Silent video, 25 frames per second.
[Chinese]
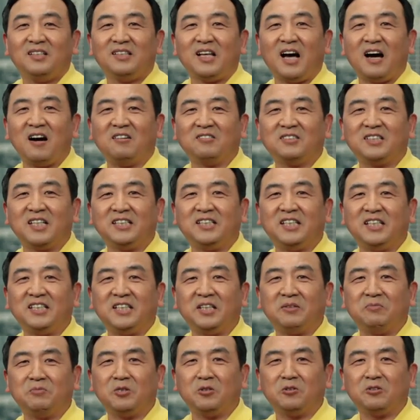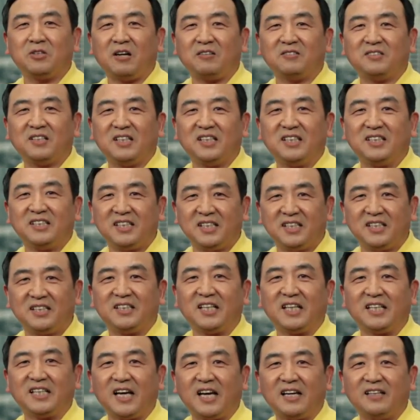那好，这期节目就到这里，谢谢
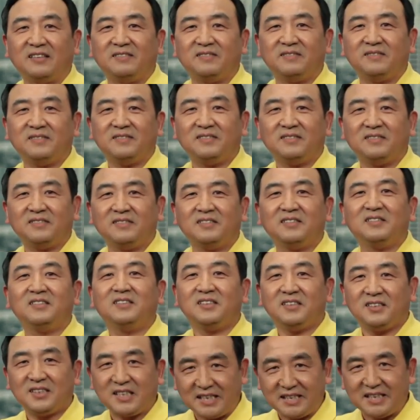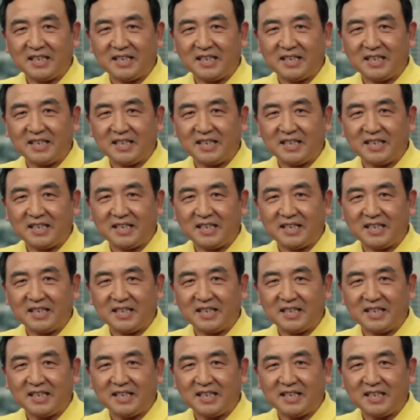大家，再